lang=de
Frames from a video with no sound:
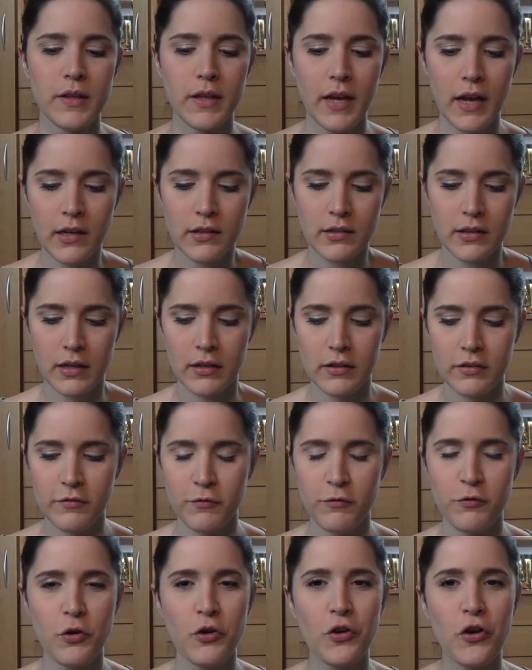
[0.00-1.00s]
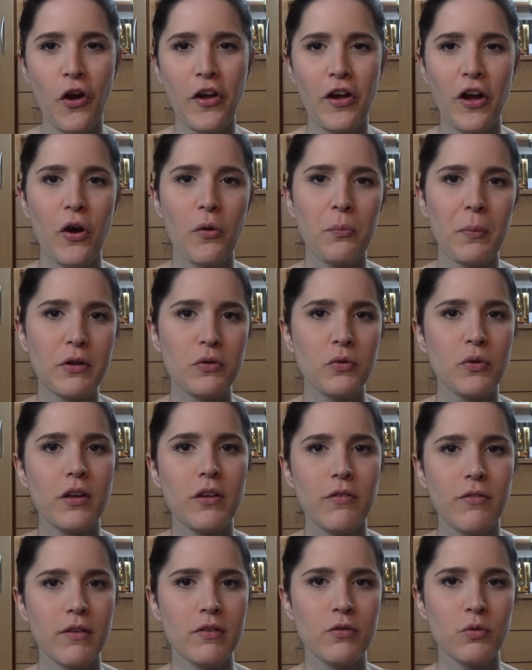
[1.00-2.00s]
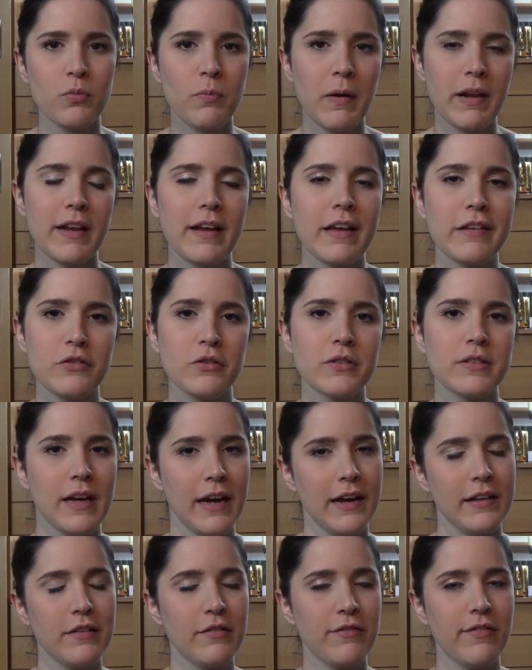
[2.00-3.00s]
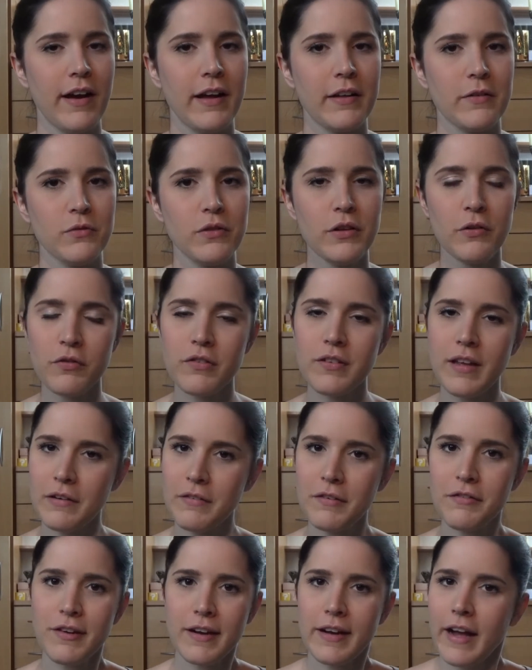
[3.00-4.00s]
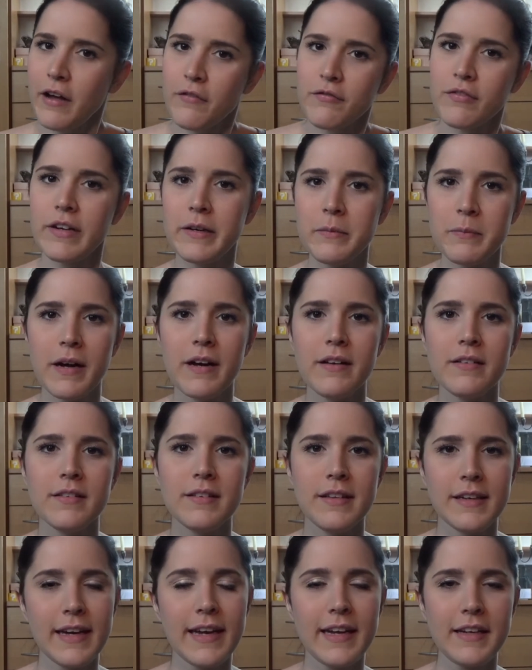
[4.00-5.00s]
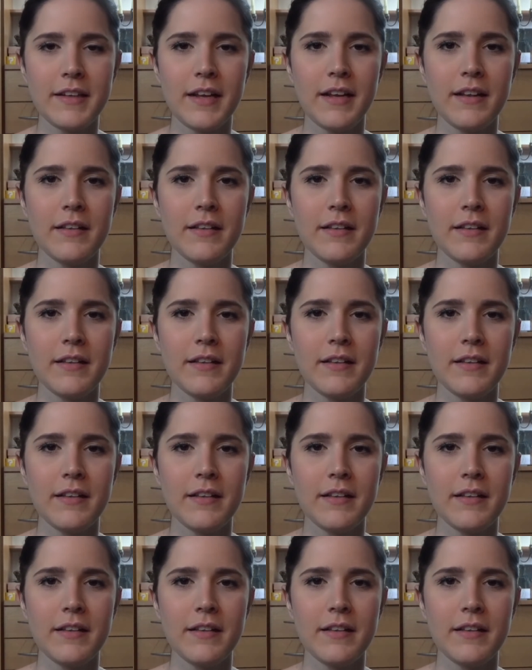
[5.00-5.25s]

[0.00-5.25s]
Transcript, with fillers: ja, dann führe ich euch auch mal durch, wie so meine Resultate waren. Und ich würde sagen, wir fangen einfach mal direkt an.